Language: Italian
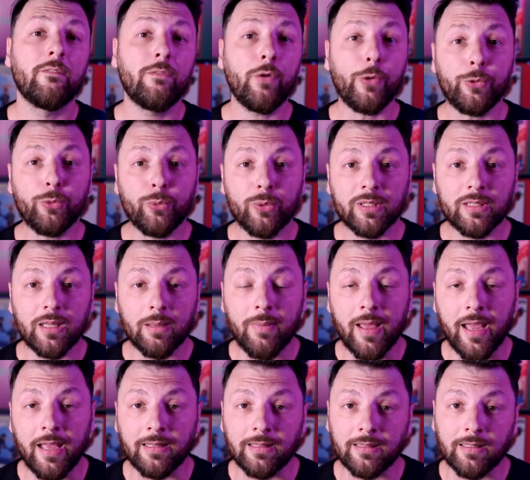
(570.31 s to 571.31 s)

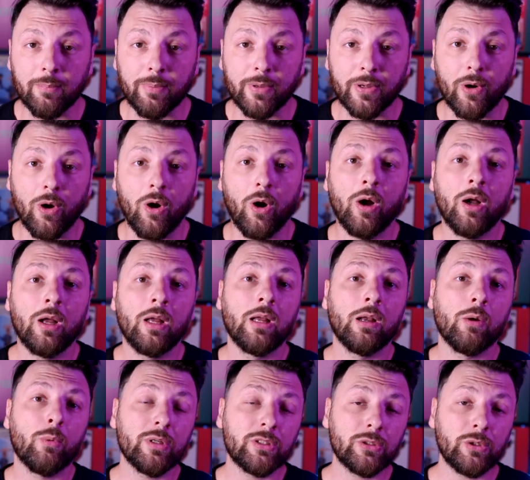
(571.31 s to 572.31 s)
Fortunatamente però
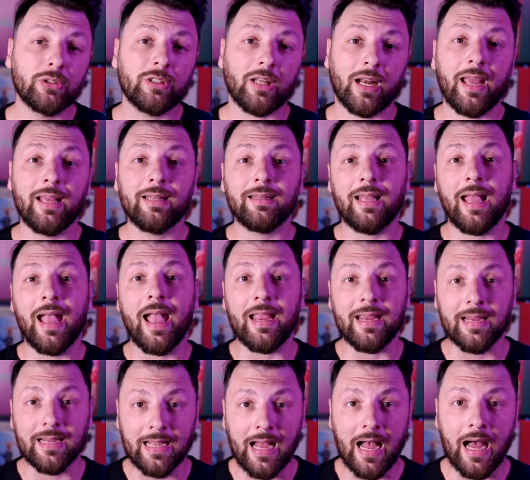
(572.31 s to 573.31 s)
questo trend è
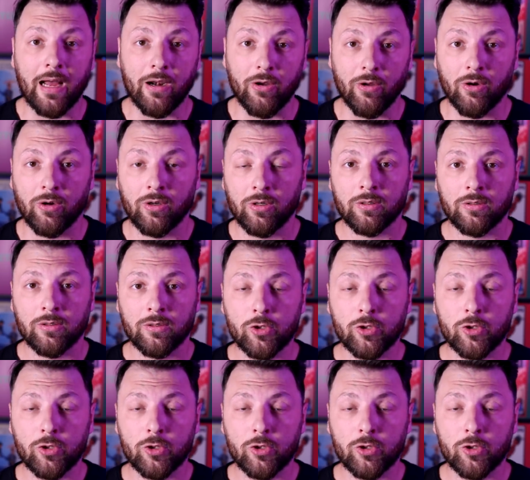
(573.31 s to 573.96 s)
in calo.